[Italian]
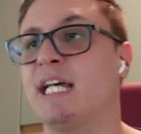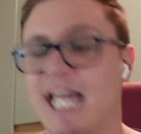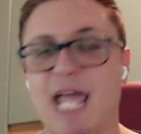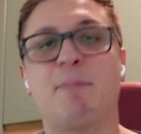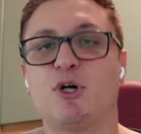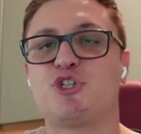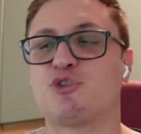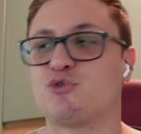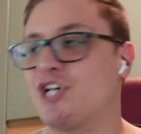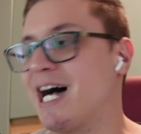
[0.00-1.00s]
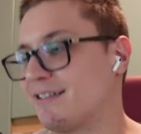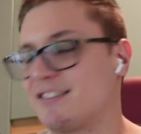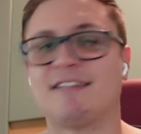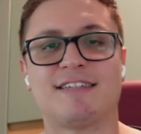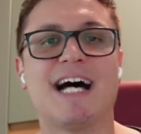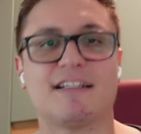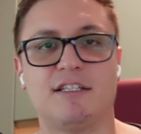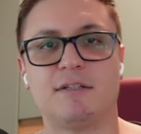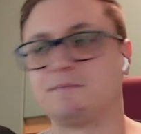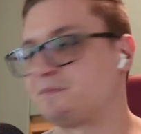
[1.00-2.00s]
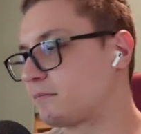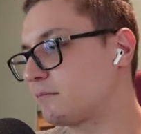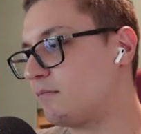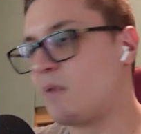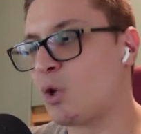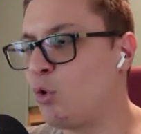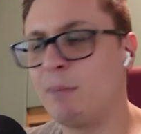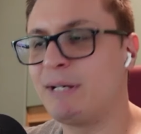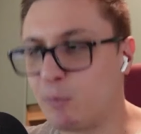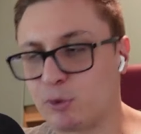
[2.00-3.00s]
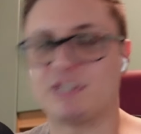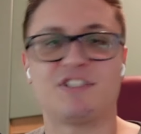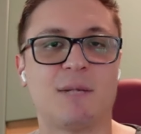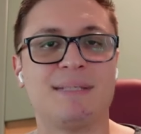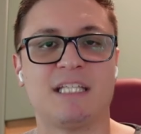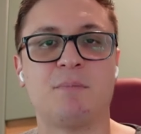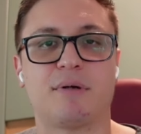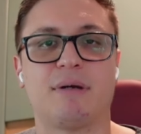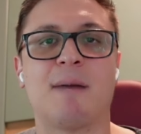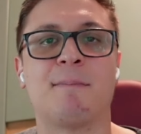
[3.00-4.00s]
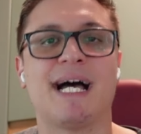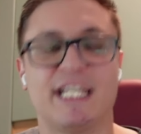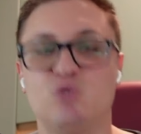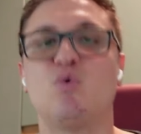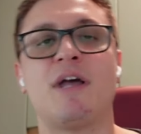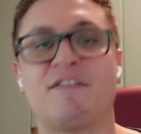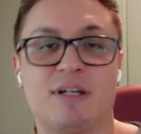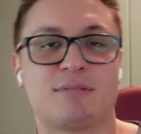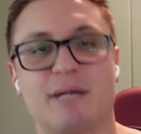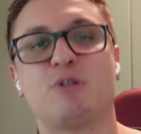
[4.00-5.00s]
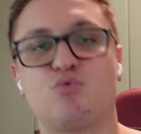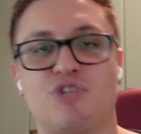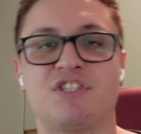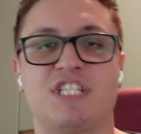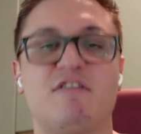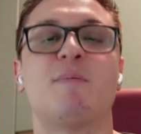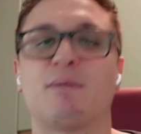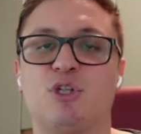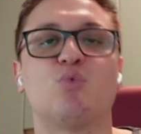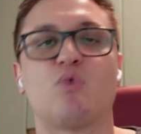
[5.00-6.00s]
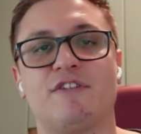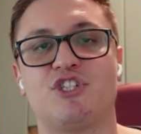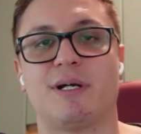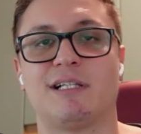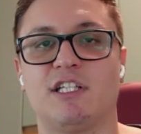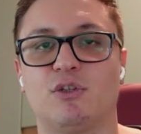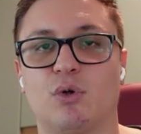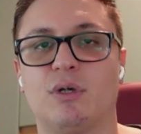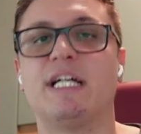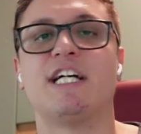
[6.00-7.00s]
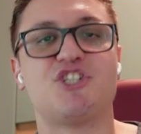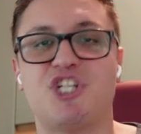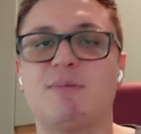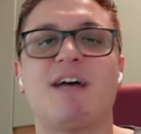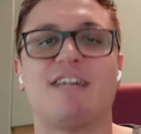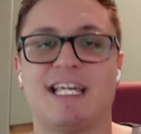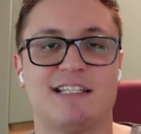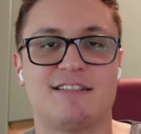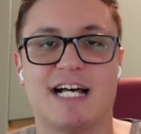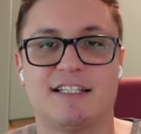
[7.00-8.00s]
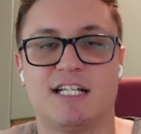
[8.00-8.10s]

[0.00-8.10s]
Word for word: E poi ci sono già settati o almeno potenzialmente in programma, i due avversari successivi per chiunque vincerà il titolo, Cimer e Adesania